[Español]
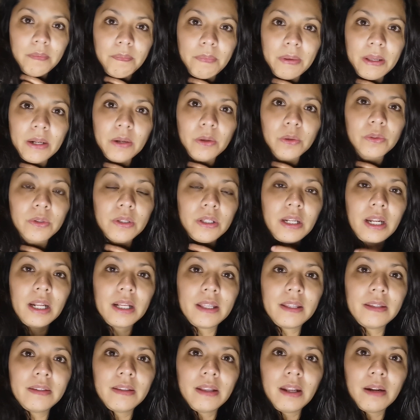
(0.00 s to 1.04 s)
Pero si la
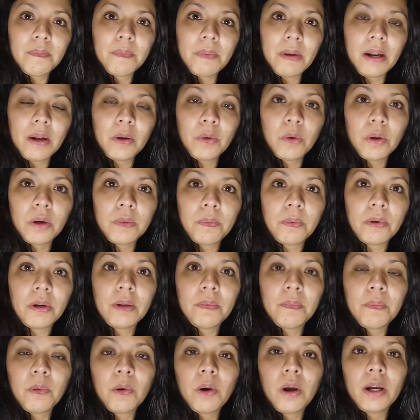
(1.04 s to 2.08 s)
quisiera para el cuerpo
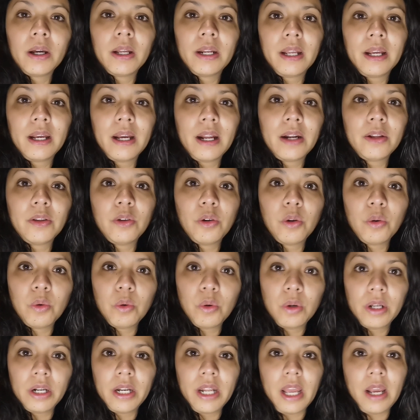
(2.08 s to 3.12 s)
le puedo agregar
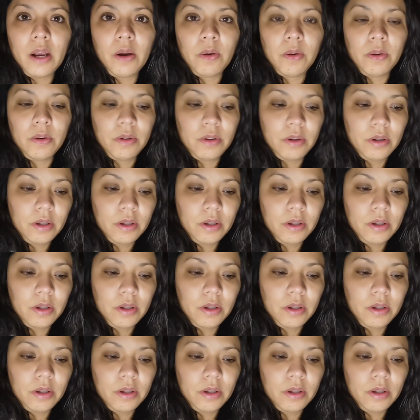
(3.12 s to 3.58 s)
yogur griego.